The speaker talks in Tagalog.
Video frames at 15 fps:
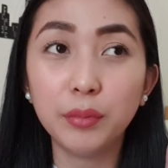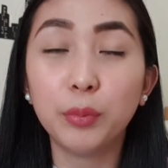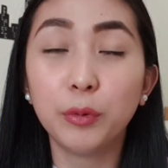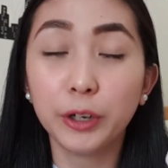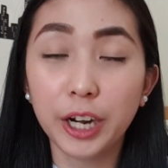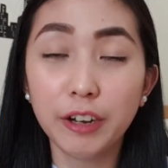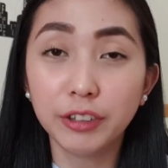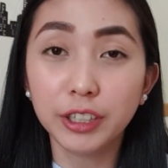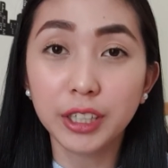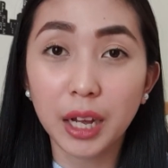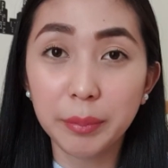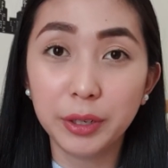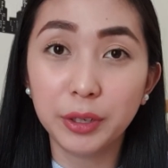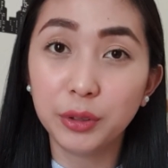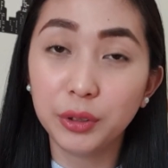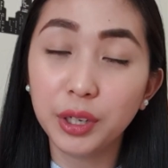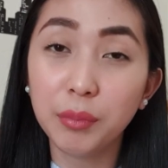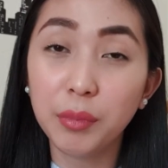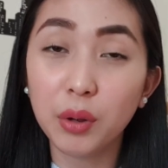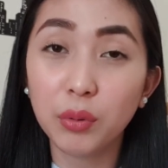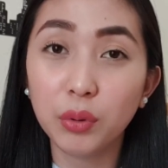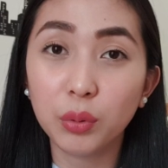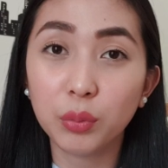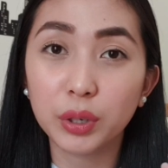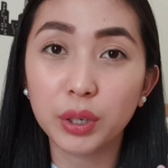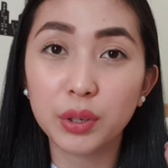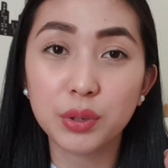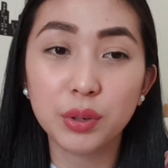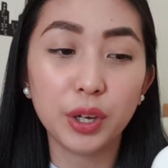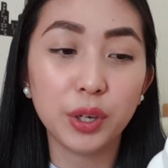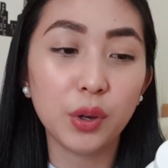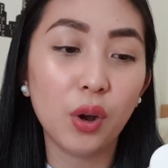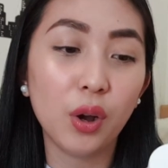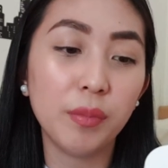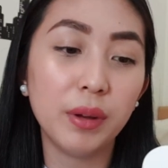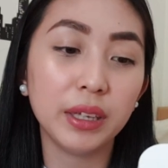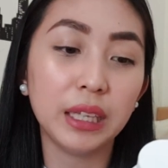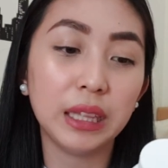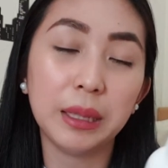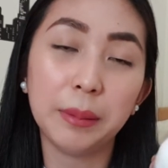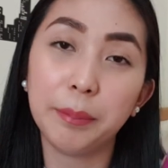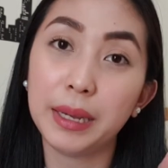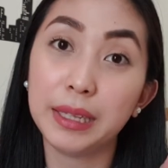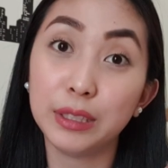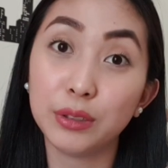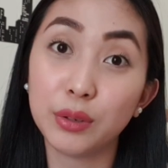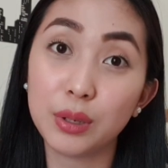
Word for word: wherever cabin crew na magwo-work, so ayoko maging dependent.